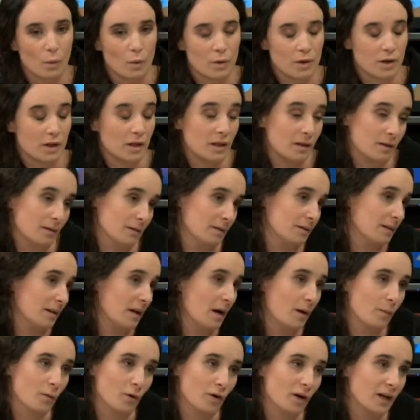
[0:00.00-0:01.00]
y
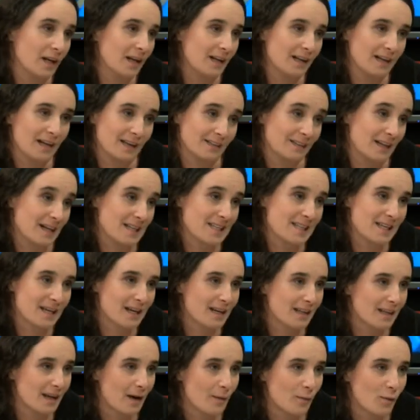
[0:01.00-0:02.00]
digamos, la
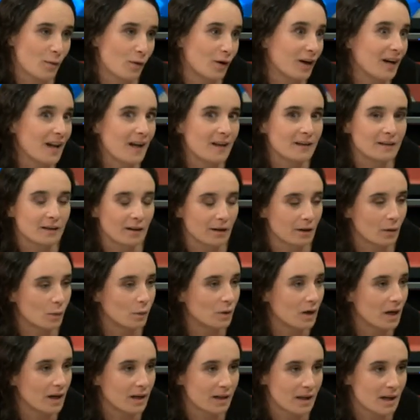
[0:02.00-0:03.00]
tercera digamos, gran
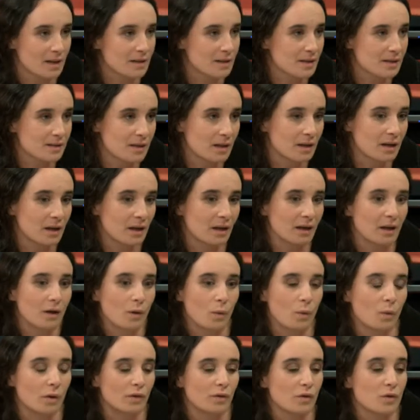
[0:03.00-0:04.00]
irregularidad, si se quiere, es
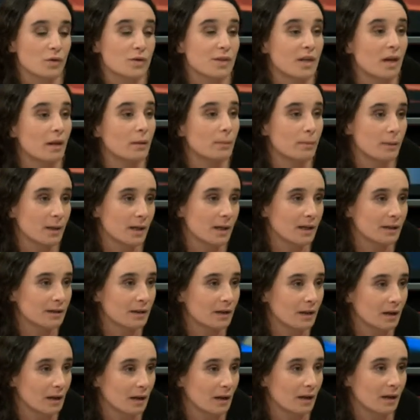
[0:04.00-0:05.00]
cuando se
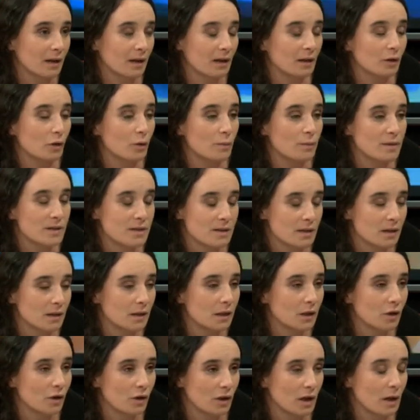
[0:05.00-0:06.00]
advierte que el
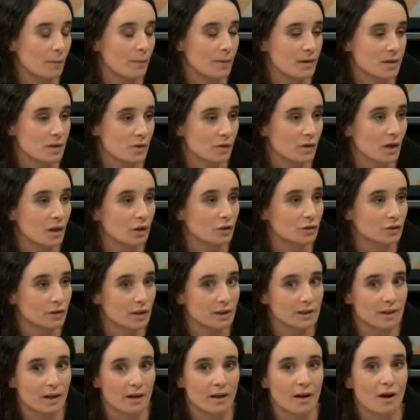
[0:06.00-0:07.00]
domicilio de la persona
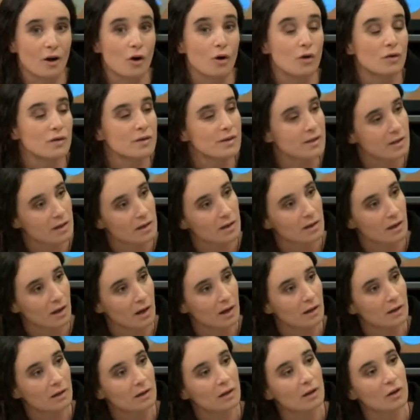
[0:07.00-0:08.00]
contratada
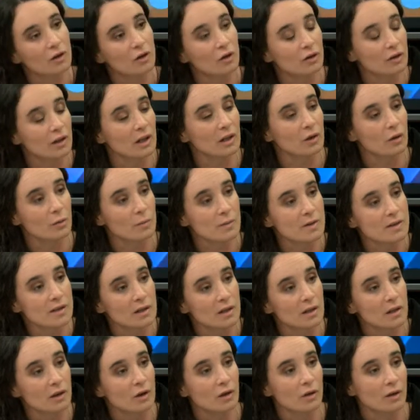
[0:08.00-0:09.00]
coincide con el
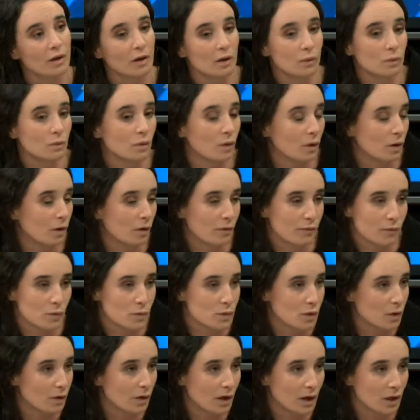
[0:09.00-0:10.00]
domicilio de uno de los
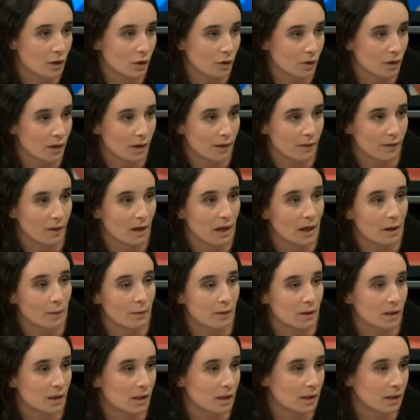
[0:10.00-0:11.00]
funcionarios del
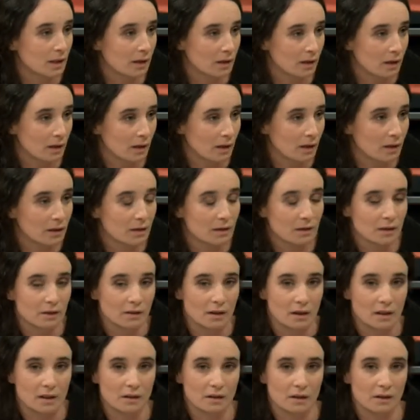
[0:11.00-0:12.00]
gabinete
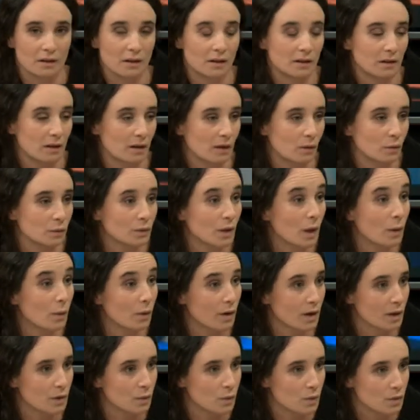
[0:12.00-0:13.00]
del intendente Gustavo
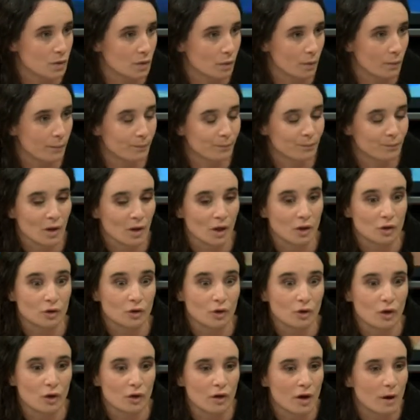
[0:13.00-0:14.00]
Genuso.
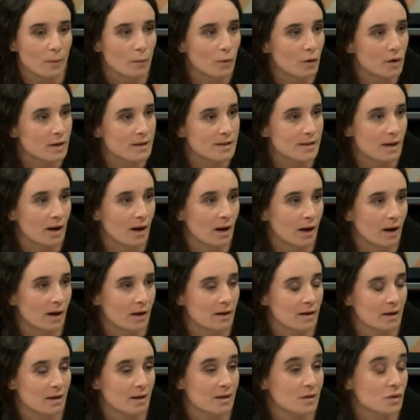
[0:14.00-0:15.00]
Todos digamos,
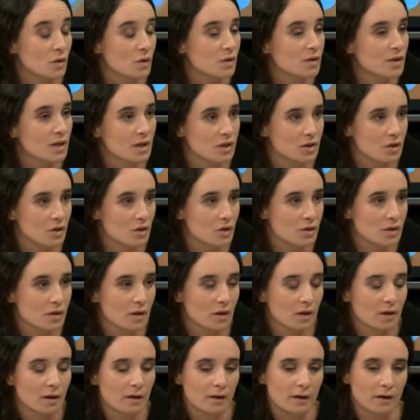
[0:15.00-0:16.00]
e, esos hechos
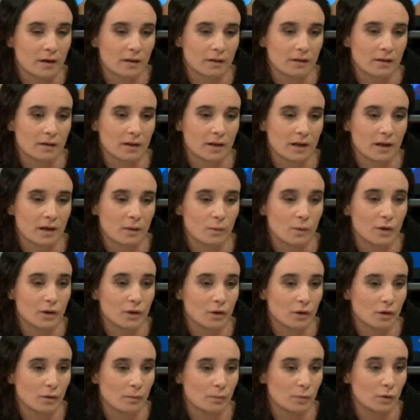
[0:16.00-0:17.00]
este,
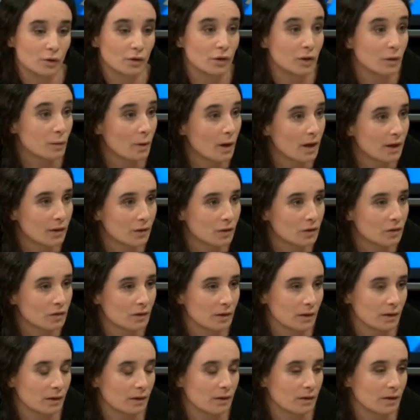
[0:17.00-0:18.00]
bueno,
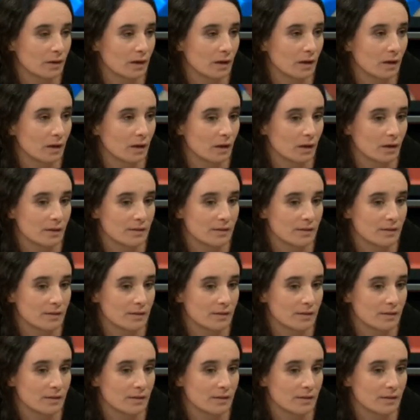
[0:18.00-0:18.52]
motivaron este,